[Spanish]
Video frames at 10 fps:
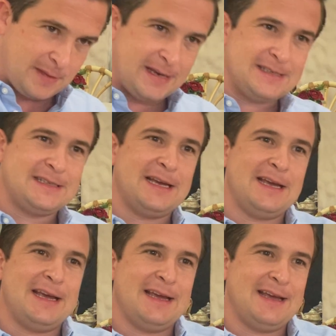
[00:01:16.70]

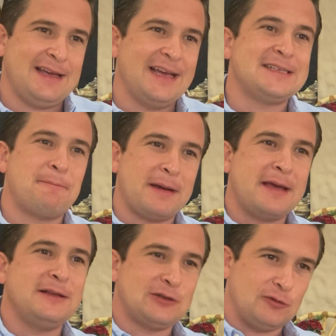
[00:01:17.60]
este, esta
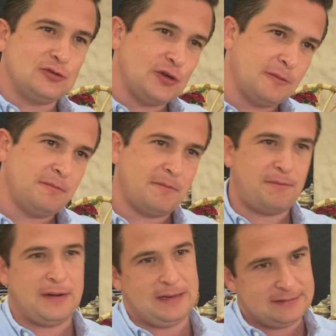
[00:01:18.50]
pequeña introducción
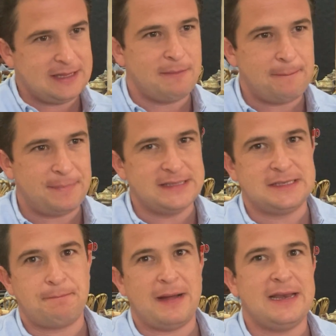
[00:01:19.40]
para el tema
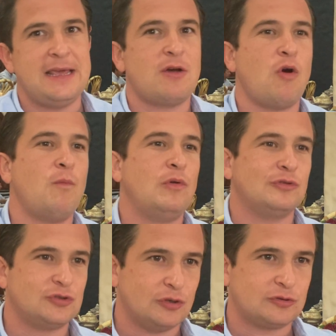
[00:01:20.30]
principal y cómo
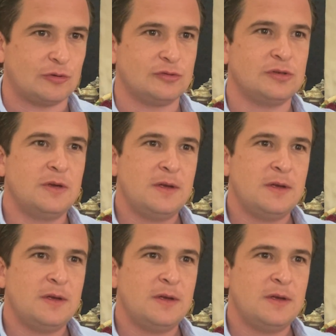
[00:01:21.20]
nosotros